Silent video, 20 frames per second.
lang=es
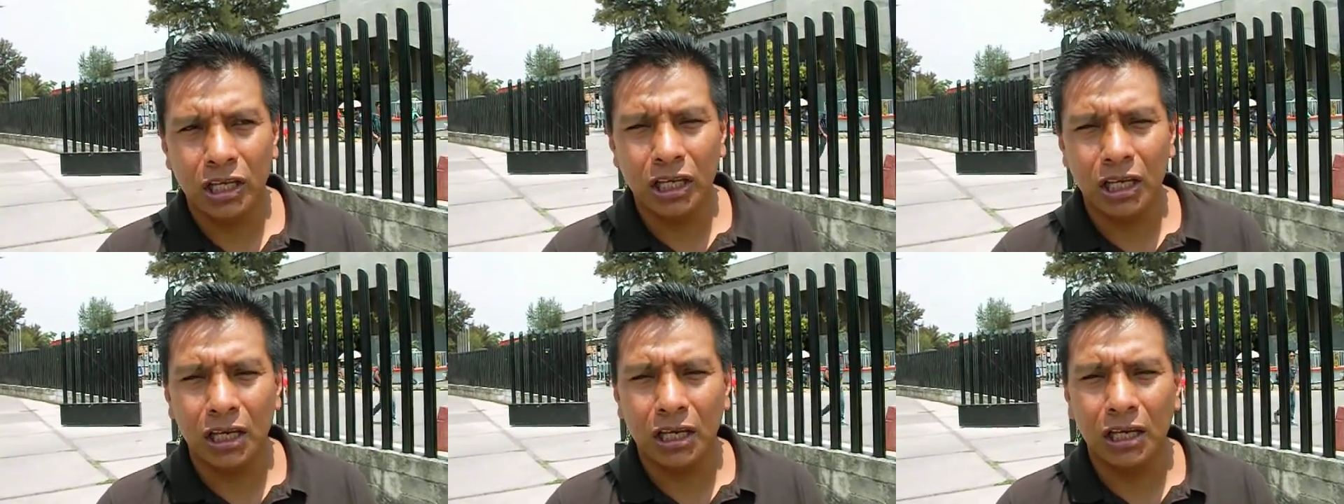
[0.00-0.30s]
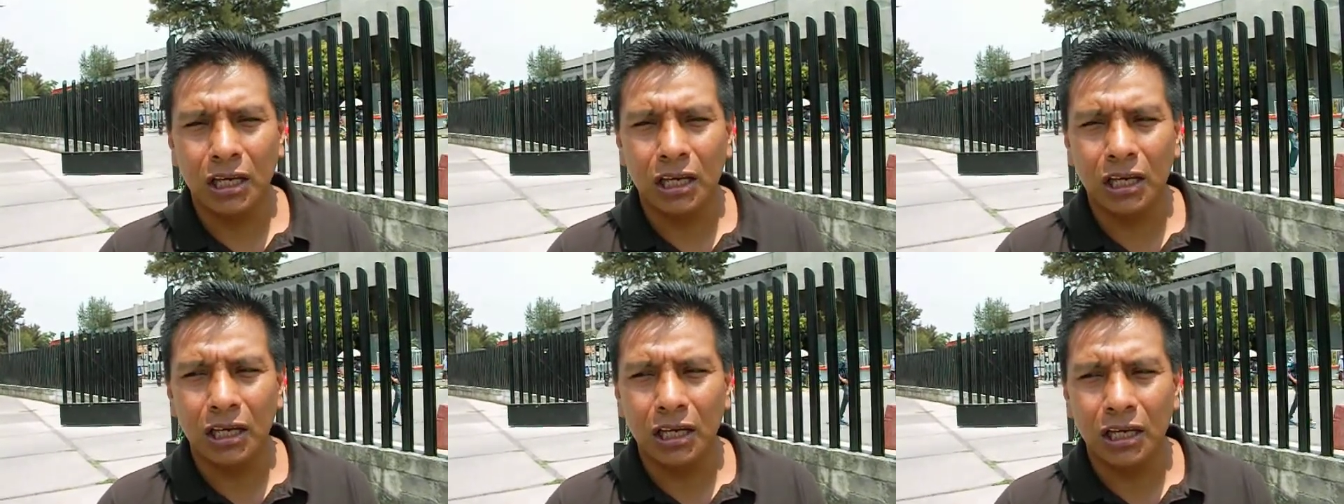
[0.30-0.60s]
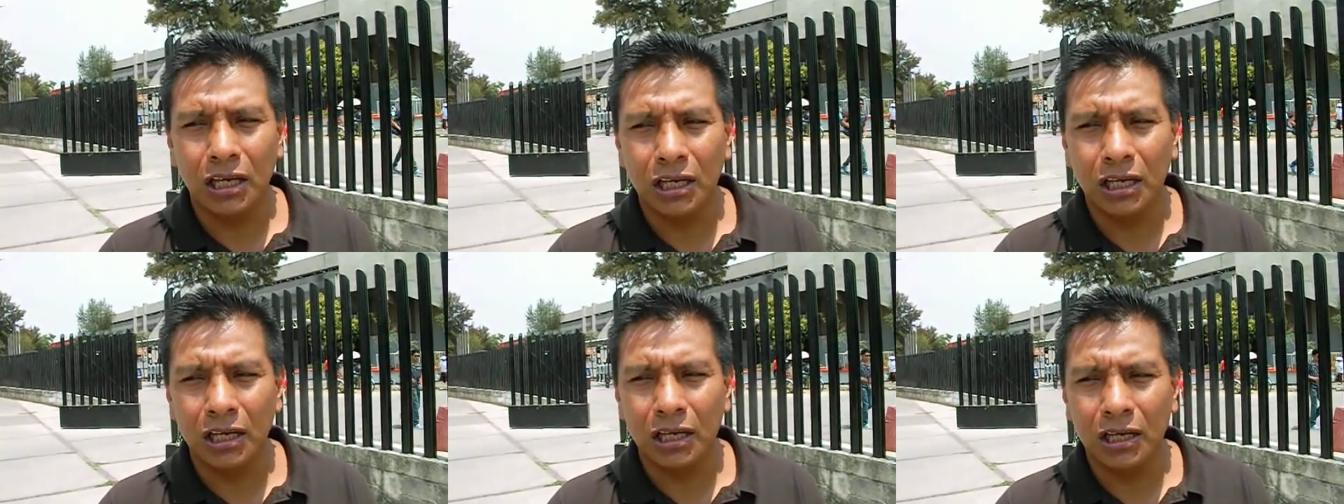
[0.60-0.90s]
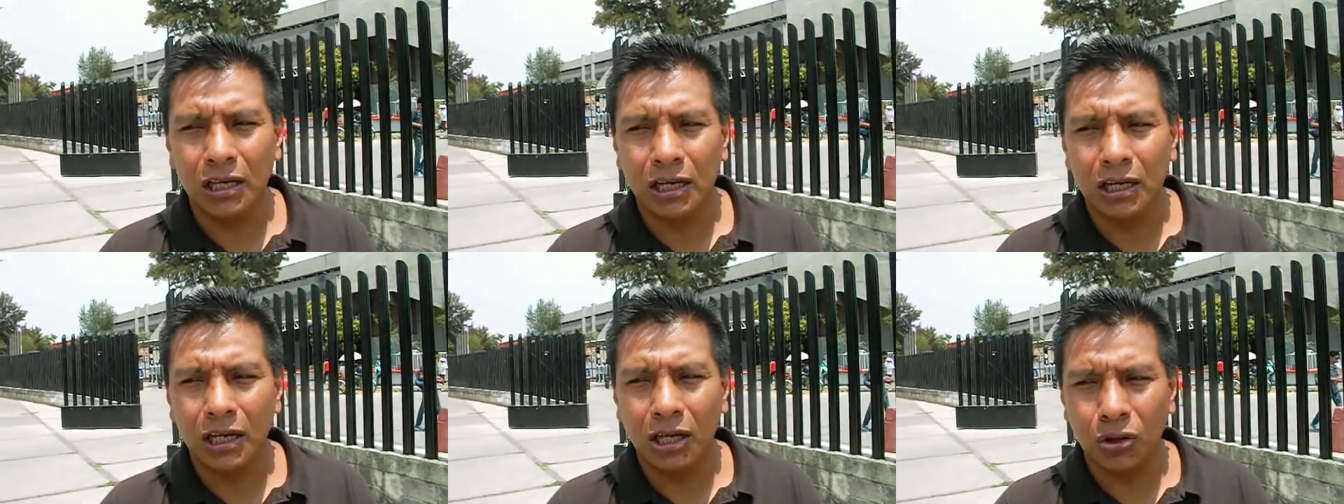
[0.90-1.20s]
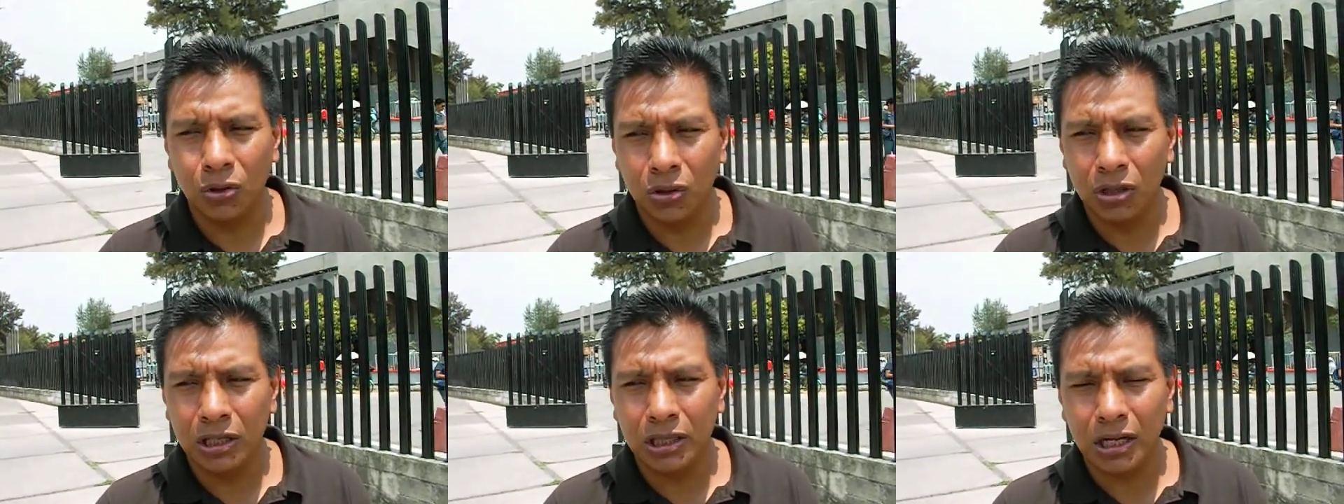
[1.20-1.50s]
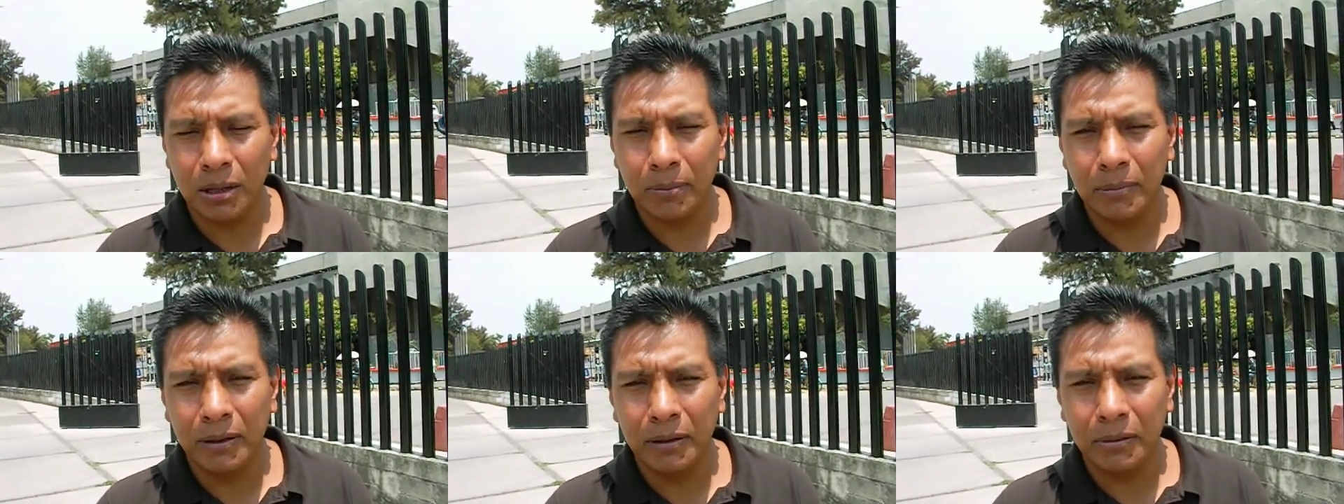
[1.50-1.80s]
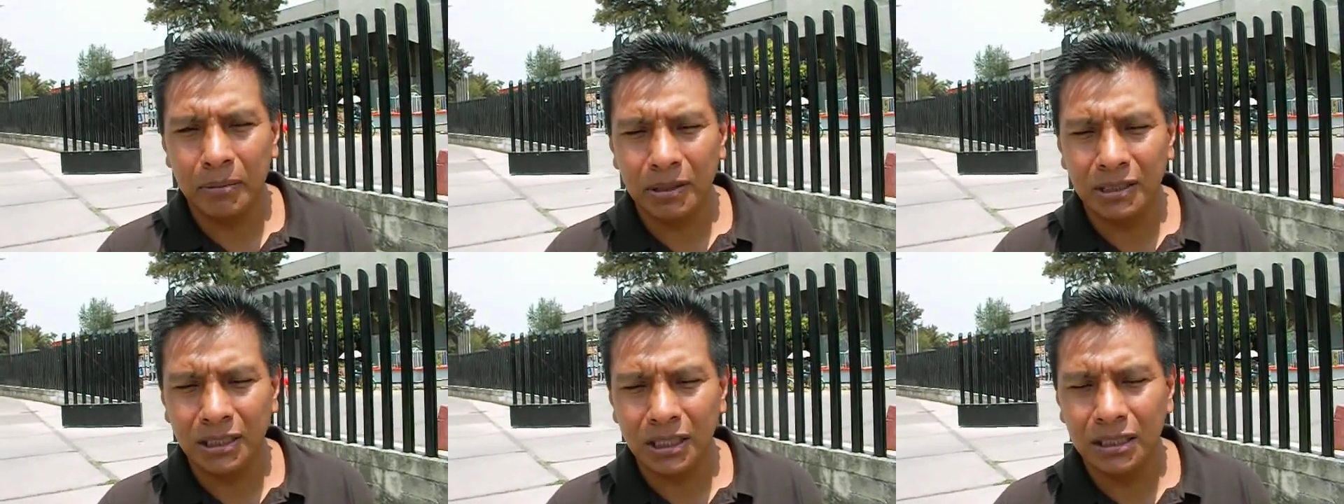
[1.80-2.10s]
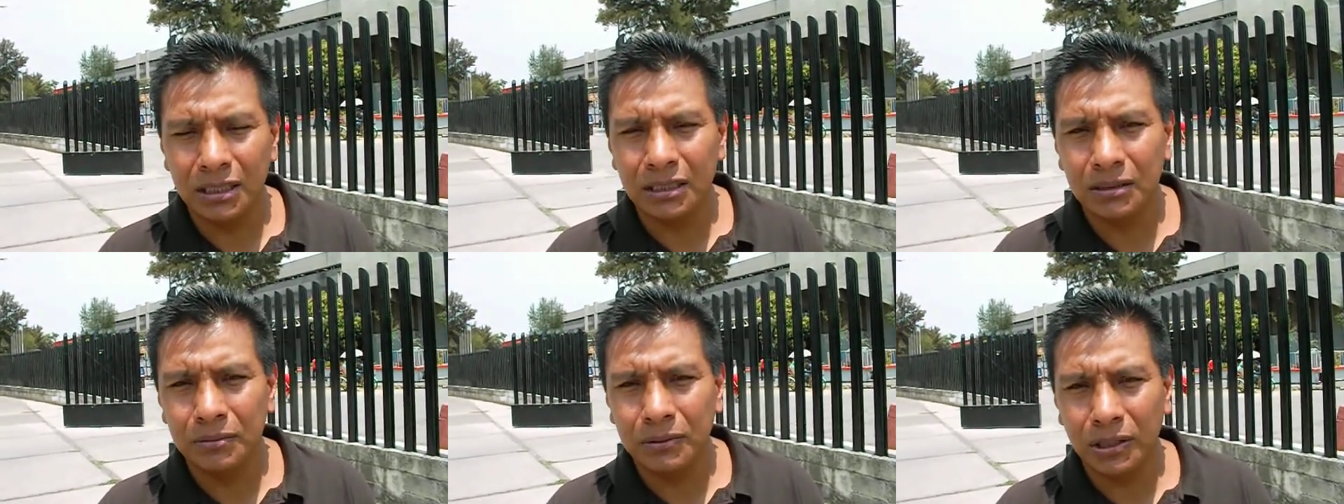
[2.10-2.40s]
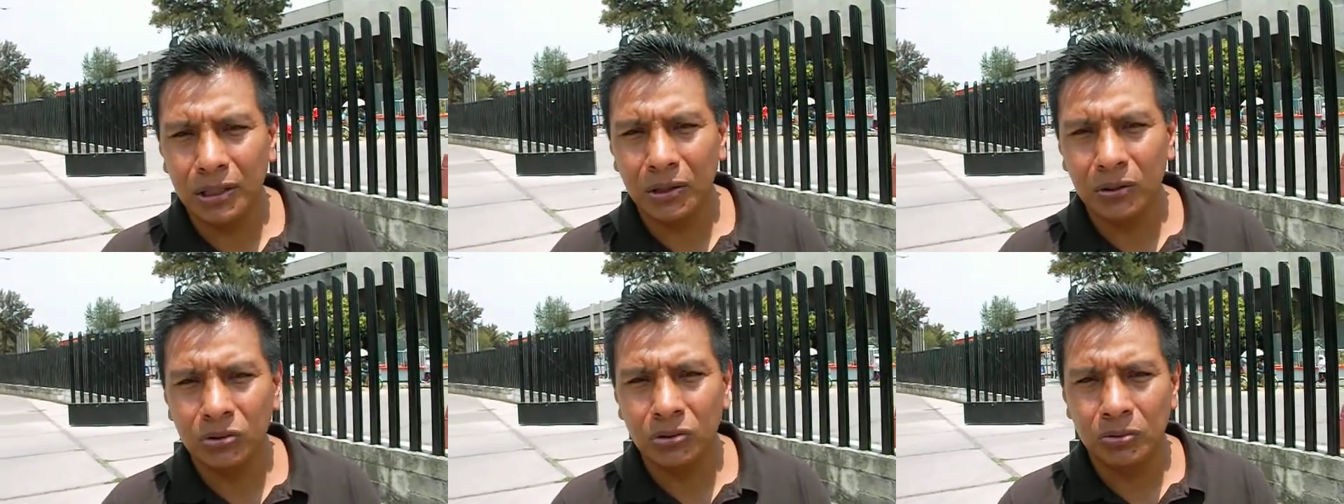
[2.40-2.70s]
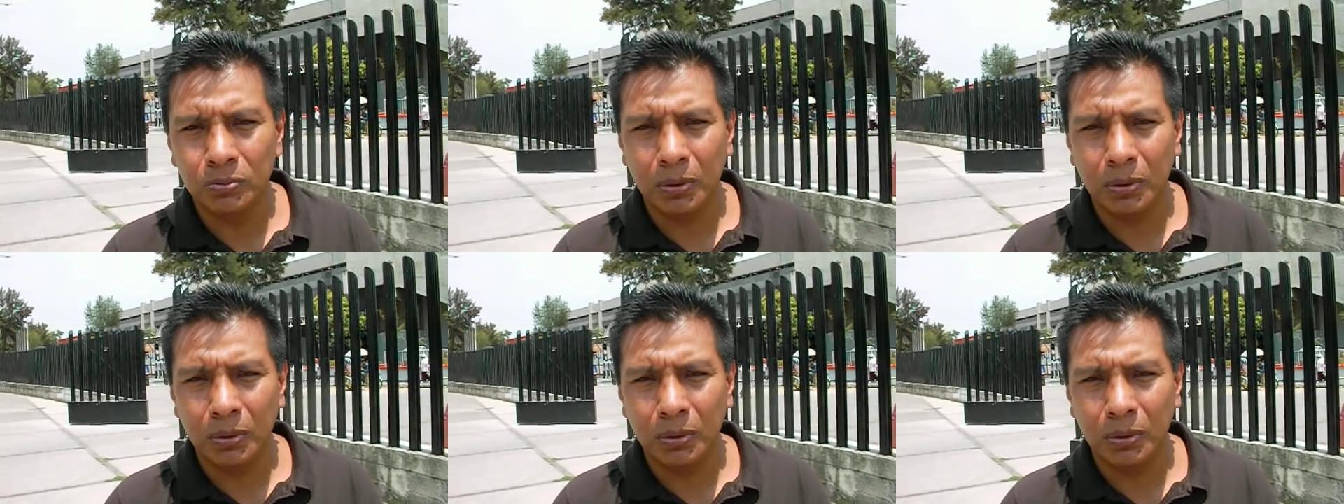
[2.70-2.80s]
y quedó de traerme bastantes videos